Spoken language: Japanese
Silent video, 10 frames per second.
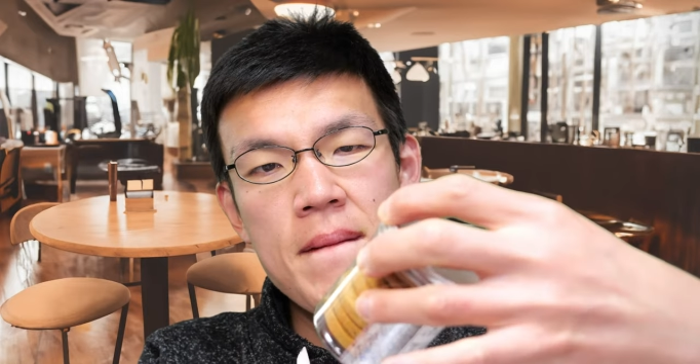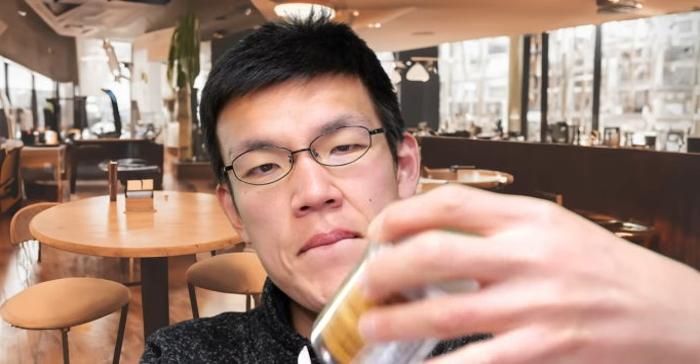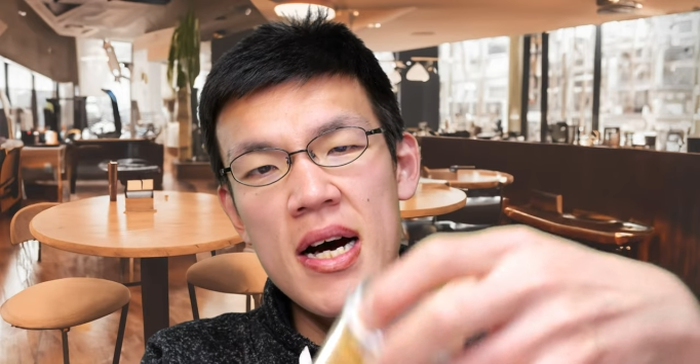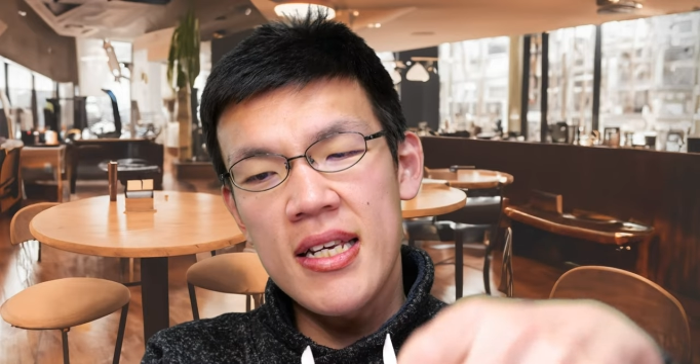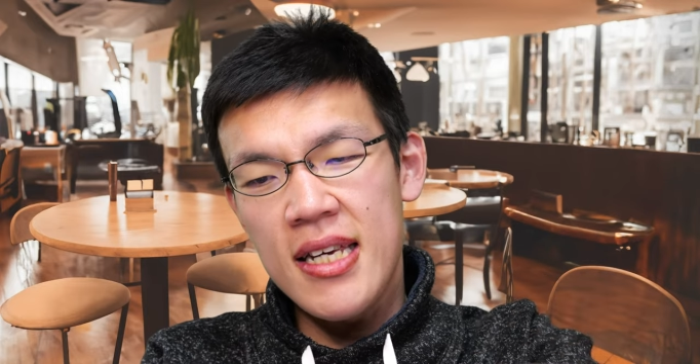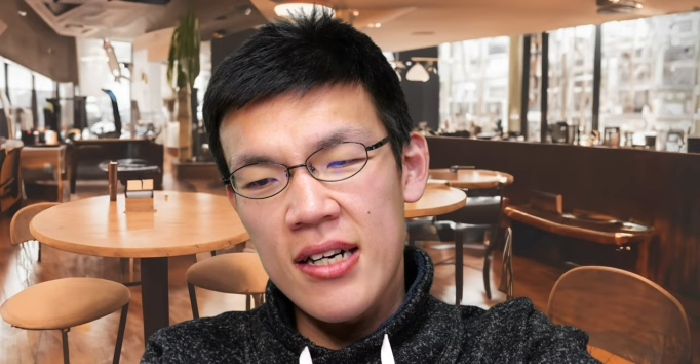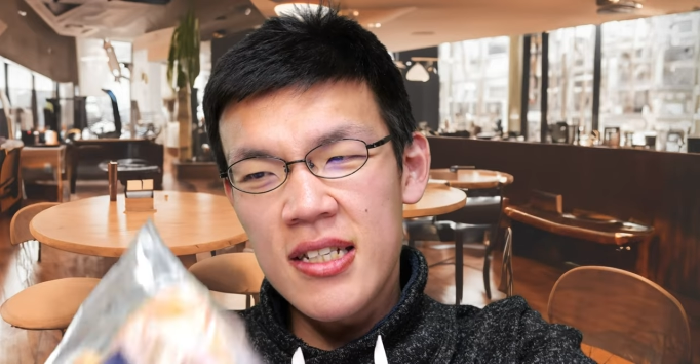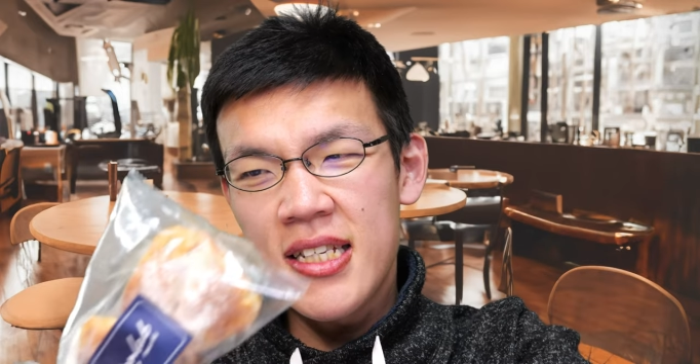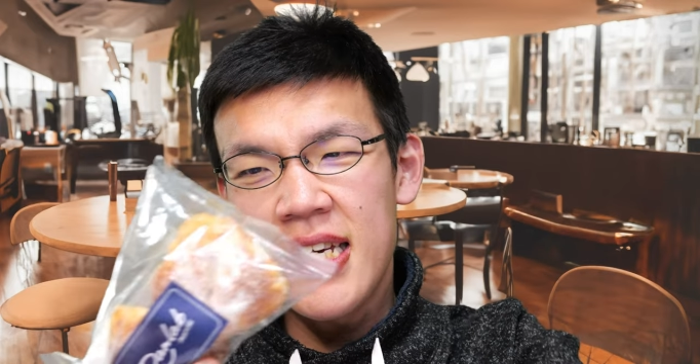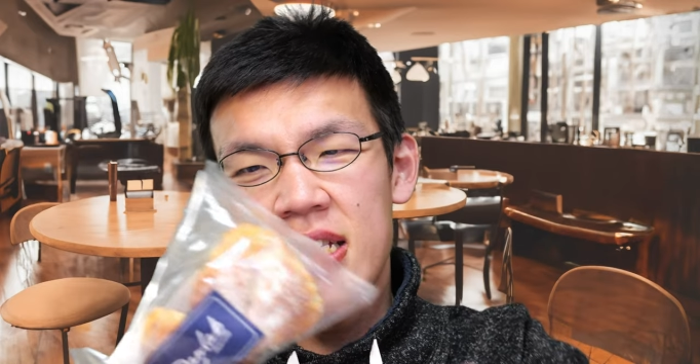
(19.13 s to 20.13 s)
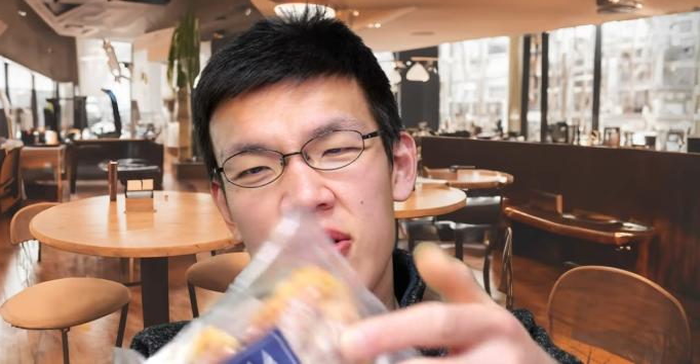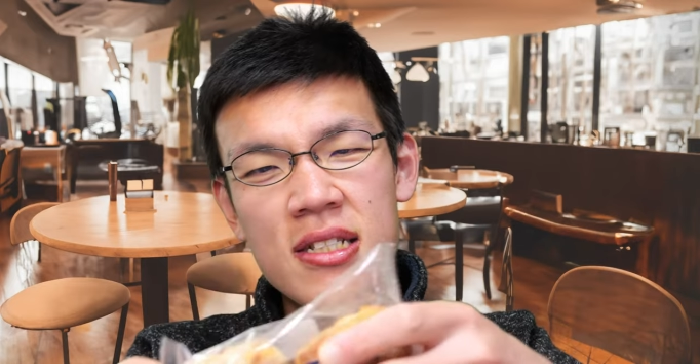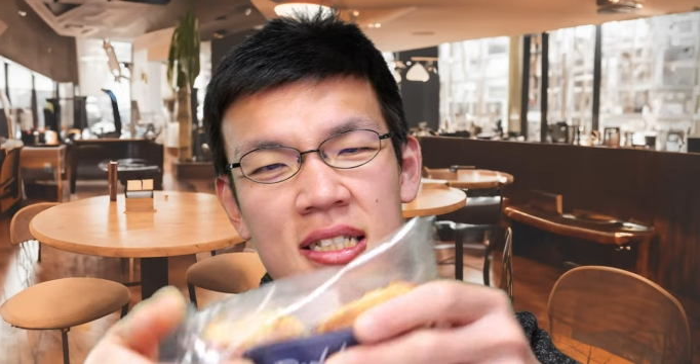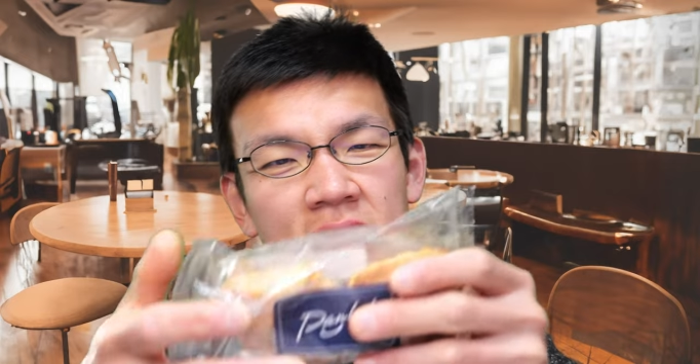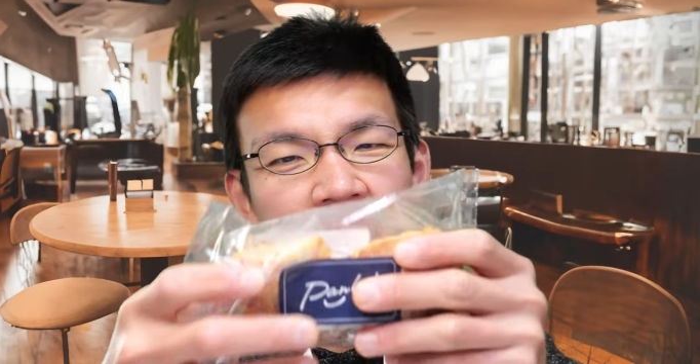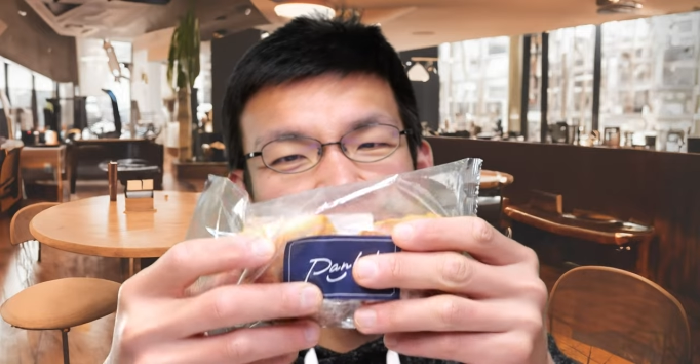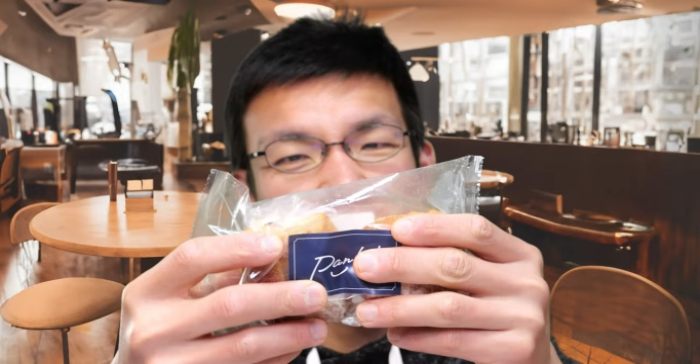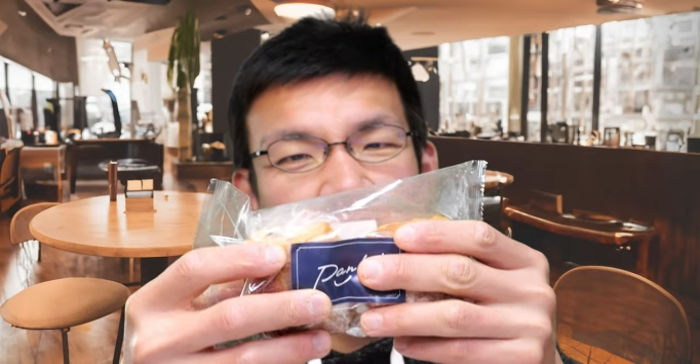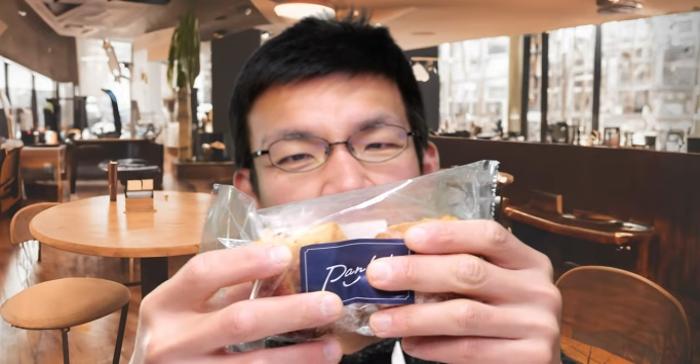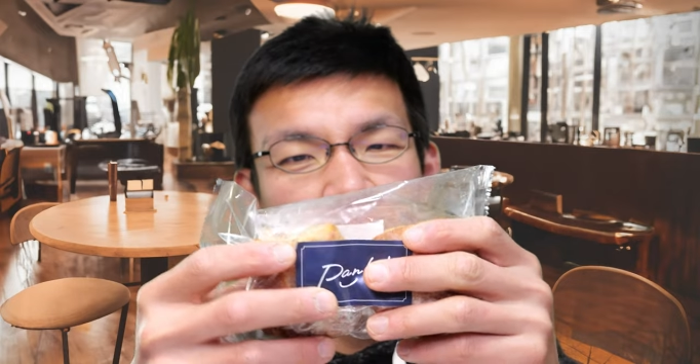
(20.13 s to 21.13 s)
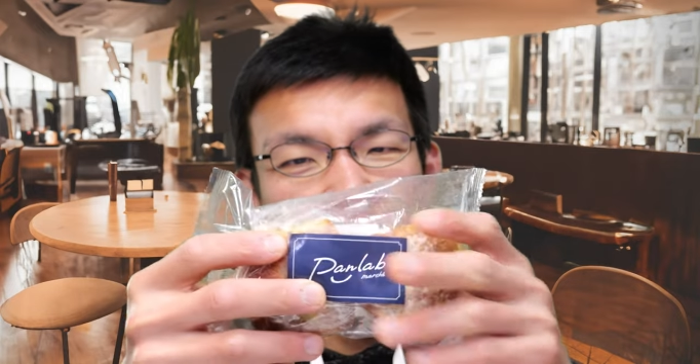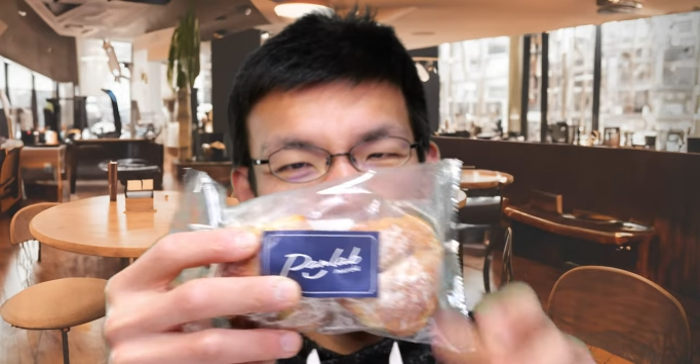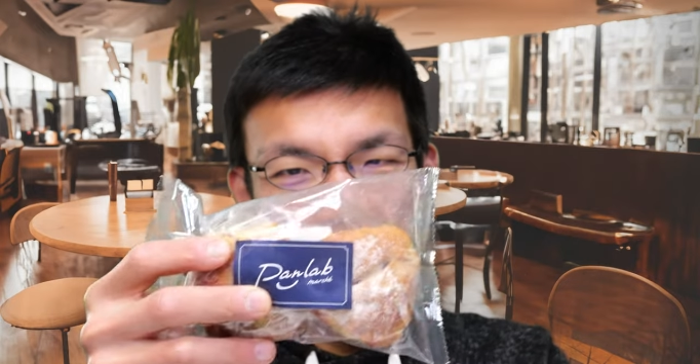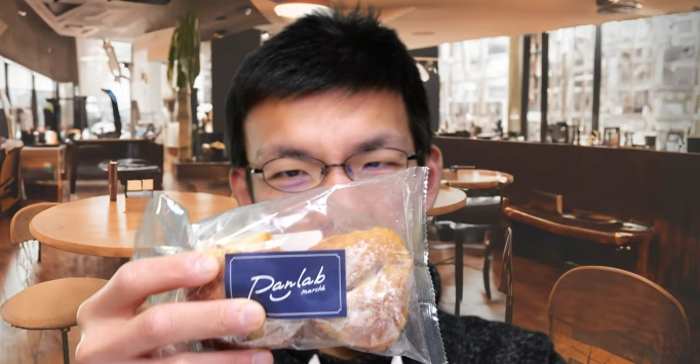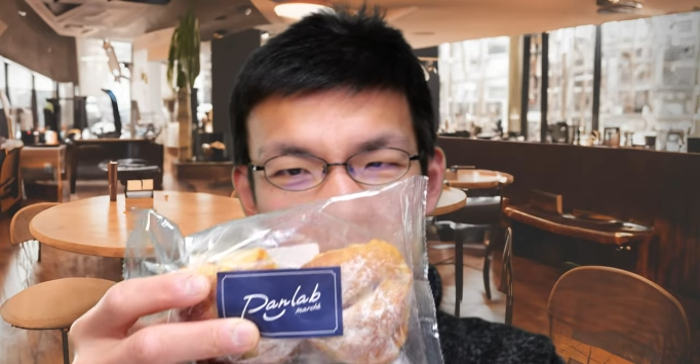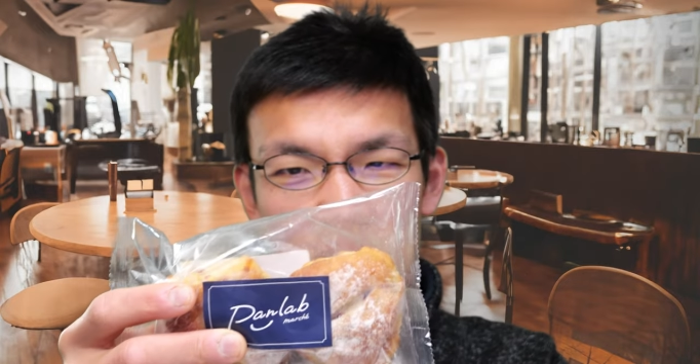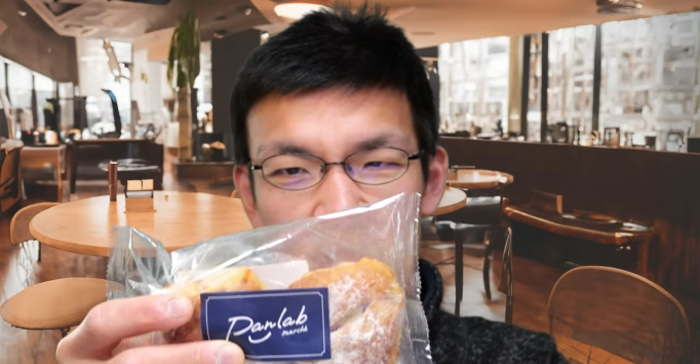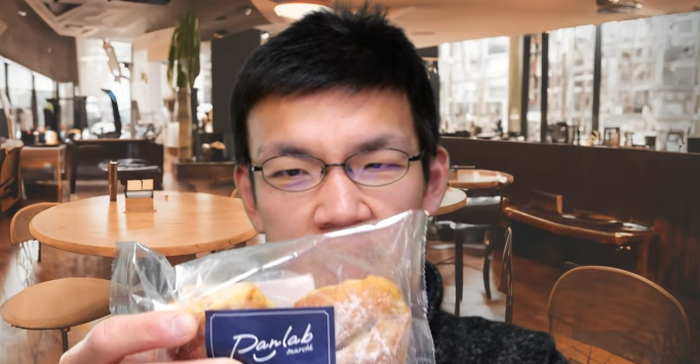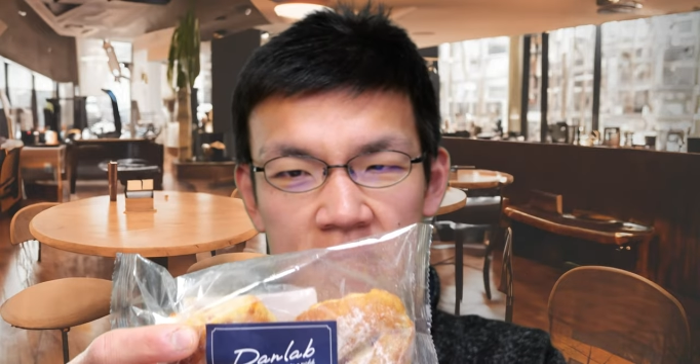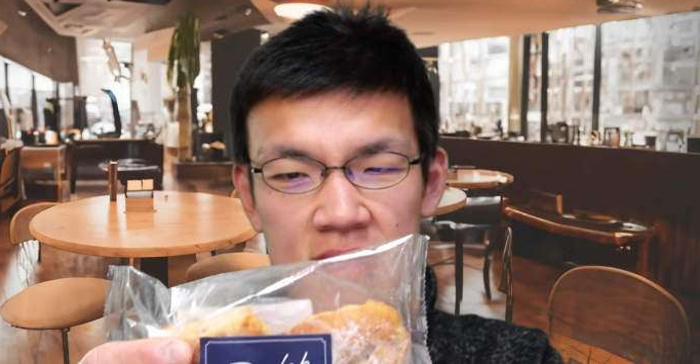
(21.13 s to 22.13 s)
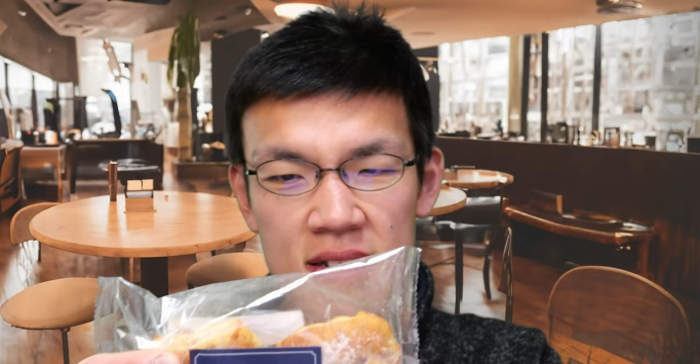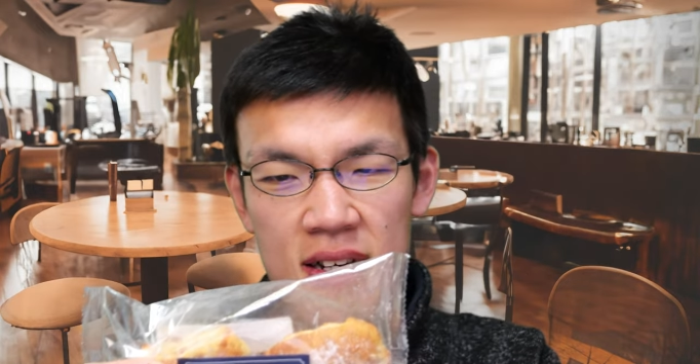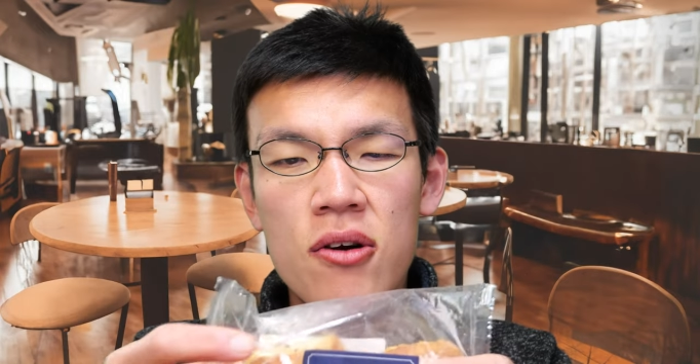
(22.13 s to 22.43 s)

パンやクッキーとして出てきます。